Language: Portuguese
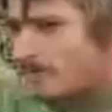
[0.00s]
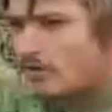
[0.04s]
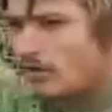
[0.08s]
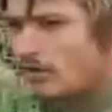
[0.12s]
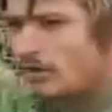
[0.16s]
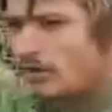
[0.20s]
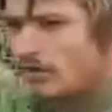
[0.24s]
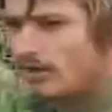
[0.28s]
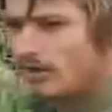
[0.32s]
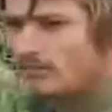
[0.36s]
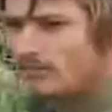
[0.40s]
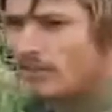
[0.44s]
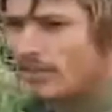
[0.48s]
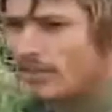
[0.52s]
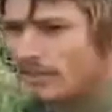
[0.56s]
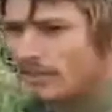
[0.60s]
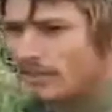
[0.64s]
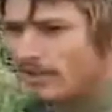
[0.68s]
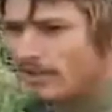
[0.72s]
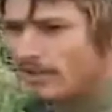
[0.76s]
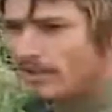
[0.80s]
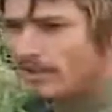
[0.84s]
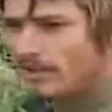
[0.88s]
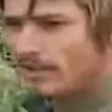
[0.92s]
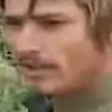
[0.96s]
Só que eles
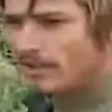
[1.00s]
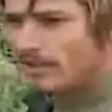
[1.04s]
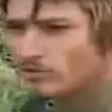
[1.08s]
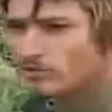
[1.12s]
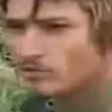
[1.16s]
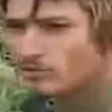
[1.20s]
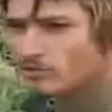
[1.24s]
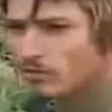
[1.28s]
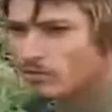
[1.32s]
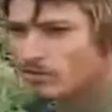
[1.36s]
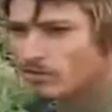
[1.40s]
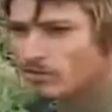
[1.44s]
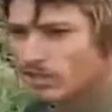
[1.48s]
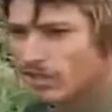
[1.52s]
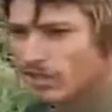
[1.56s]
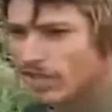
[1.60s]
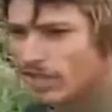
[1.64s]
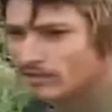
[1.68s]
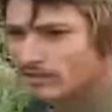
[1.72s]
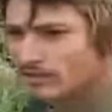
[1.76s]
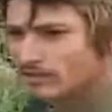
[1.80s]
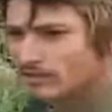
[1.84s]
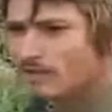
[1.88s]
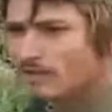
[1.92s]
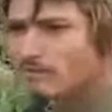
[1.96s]
têm, sabe, uns
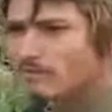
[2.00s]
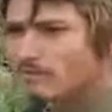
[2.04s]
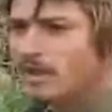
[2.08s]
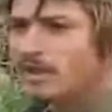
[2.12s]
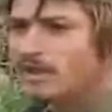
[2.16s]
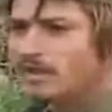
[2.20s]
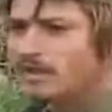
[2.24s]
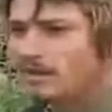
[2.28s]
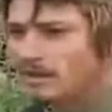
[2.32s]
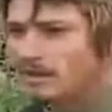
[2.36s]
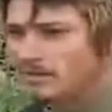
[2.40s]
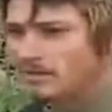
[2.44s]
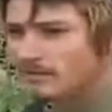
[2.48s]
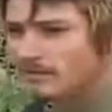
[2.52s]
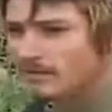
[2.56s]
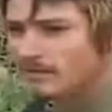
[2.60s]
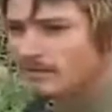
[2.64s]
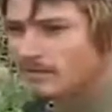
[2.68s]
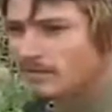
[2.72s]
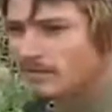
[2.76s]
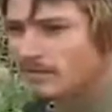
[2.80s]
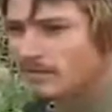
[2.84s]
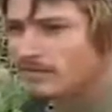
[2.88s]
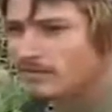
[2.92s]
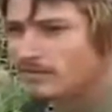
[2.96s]
projetos também nesse,
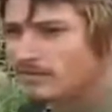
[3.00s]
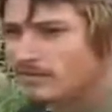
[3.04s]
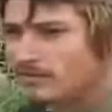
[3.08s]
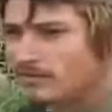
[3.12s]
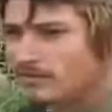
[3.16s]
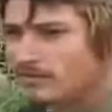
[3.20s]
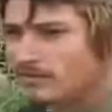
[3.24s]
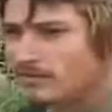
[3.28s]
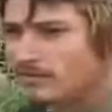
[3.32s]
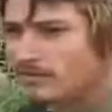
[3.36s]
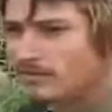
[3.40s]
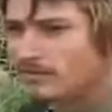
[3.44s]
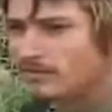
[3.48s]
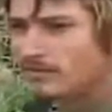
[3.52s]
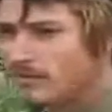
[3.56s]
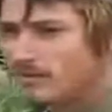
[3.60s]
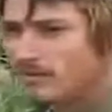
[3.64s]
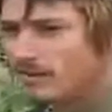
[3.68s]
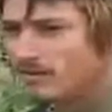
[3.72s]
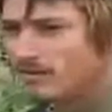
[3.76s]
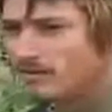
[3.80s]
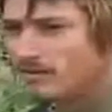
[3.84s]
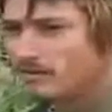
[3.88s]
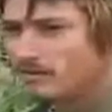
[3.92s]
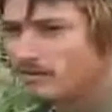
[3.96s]
nesse sistema,
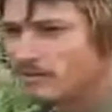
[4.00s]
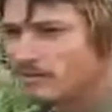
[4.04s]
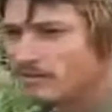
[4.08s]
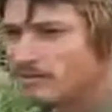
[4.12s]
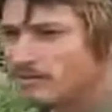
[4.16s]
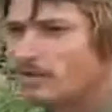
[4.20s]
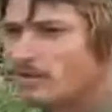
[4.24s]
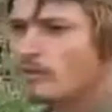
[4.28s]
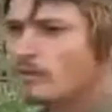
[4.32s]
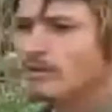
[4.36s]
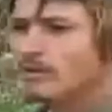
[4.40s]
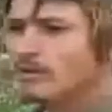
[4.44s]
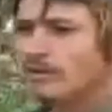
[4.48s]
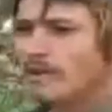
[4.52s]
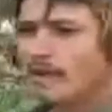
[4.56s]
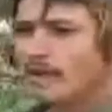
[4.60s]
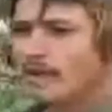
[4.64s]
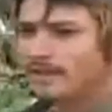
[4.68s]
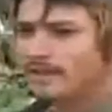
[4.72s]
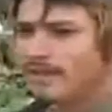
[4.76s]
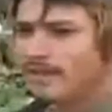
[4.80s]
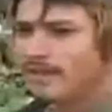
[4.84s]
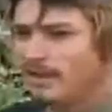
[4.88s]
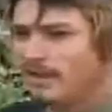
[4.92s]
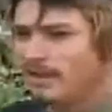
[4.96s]
exército e coisa tal, que dá
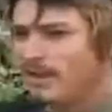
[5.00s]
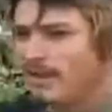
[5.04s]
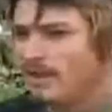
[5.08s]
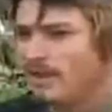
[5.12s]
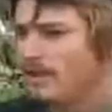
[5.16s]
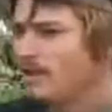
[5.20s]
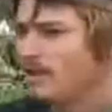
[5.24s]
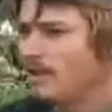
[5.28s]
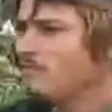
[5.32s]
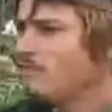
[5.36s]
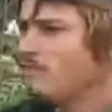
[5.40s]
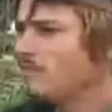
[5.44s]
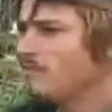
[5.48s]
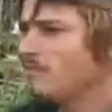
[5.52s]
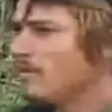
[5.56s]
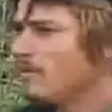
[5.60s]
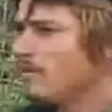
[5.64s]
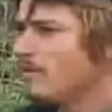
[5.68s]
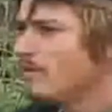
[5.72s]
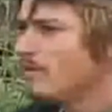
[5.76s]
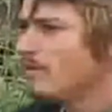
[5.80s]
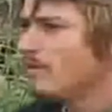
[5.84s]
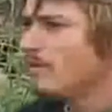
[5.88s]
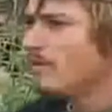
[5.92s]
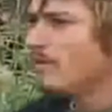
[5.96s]
até
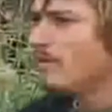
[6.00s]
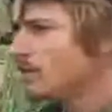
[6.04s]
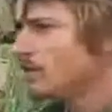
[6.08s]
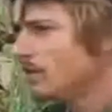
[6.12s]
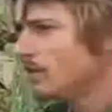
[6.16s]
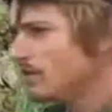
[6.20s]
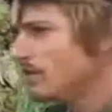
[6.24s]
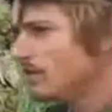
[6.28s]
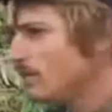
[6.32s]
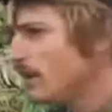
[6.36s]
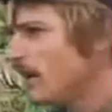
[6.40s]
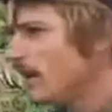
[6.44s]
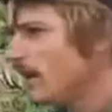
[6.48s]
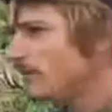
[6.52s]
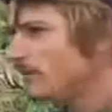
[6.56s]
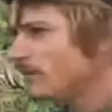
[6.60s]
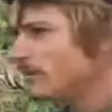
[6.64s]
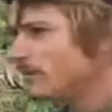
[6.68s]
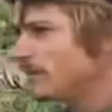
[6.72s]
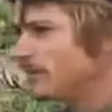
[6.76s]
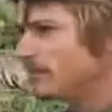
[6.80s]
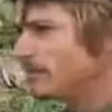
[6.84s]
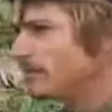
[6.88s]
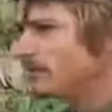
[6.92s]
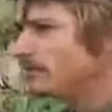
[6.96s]
reavivamento de animais,
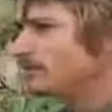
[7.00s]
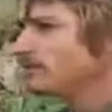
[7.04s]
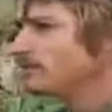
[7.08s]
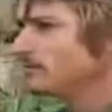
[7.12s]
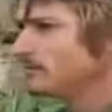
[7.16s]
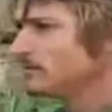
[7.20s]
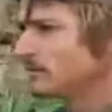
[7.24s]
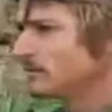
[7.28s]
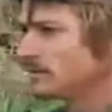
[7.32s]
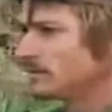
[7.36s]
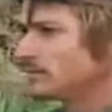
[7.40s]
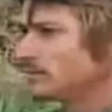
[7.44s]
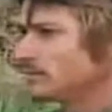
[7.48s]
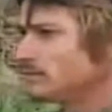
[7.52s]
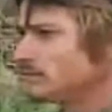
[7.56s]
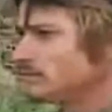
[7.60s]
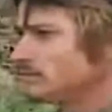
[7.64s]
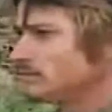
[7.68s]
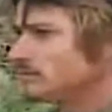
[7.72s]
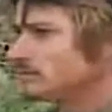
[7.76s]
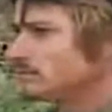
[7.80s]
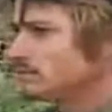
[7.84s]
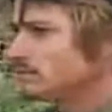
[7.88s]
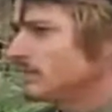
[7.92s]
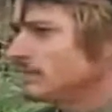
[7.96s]
entendeu?
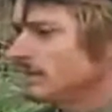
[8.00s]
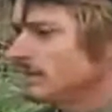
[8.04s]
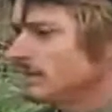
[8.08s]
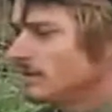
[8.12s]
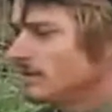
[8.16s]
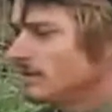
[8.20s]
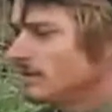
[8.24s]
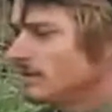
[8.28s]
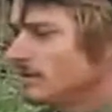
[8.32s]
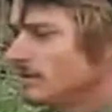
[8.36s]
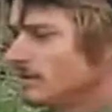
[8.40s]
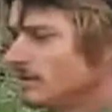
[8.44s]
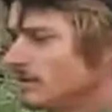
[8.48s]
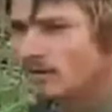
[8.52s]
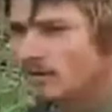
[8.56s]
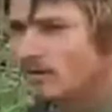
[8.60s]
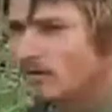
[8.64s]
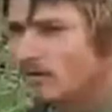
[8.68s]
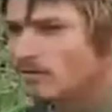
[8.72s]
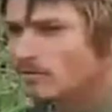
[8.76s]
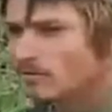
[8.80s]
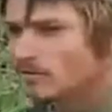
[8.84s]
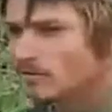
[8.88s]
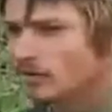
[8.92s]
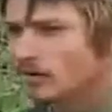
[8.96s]
Eu,
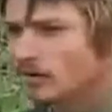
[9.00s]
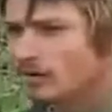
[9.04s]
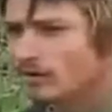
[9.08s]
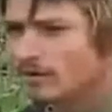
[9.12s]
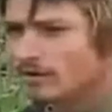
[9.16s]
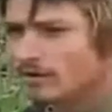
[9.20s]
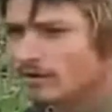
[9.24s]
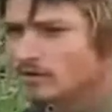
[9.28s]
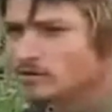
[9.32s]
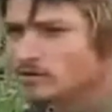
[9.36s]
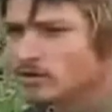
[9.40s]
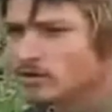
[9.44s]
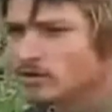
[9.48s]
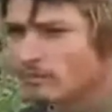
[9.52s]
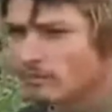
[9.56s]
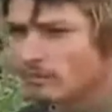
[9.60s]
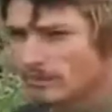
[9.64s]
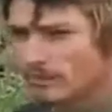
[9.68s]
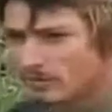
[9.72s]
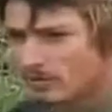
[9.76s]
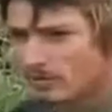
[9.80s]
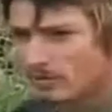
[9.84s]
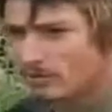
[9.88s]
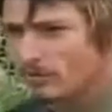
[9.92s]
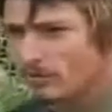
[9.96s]
eu, sou, eu não sou uma
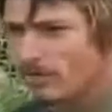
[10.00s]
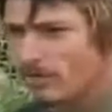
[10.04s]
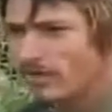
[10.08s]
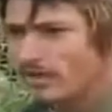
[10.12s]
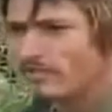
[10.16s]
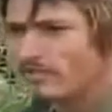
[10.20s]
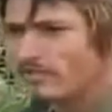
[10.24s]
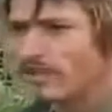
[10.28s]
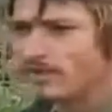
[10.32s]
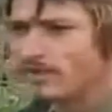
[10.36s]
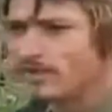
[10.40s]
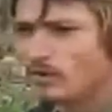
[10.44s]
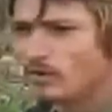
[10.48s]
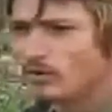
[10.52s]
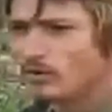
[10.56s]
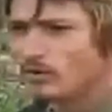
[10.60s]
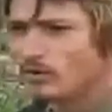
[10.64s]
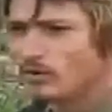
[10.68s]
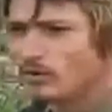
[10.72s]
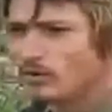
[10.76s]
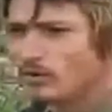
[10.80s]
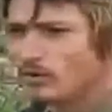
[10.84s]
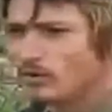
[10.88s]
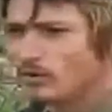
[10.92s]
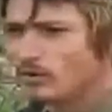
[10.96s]
pessoa
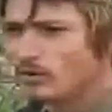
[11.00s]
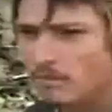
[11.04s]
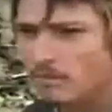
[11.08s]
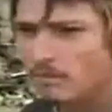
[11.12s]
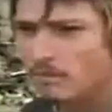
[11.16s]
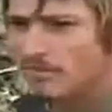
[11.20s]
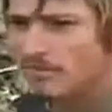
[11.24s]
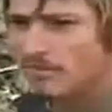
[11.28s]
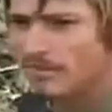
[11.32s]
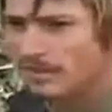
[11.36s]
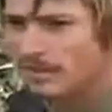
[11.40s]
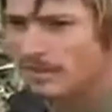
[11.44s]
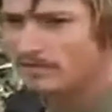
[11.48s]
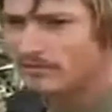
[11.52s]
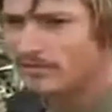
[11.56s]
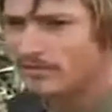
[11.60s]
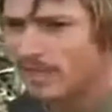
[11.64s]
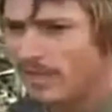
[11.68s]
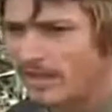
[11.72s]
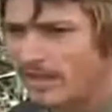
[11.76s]
conhecedora, sabe? Mas eles